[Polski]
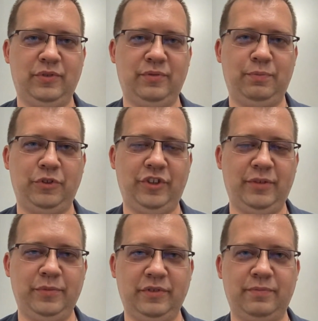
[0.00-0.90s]

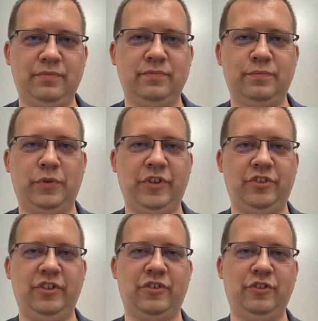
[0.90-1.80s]
podzielmy powierzchnię
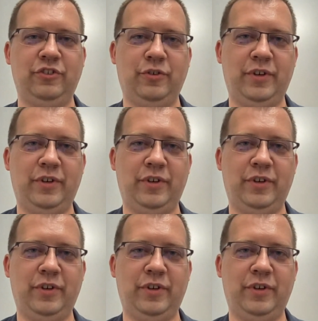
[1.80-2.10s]
kościoła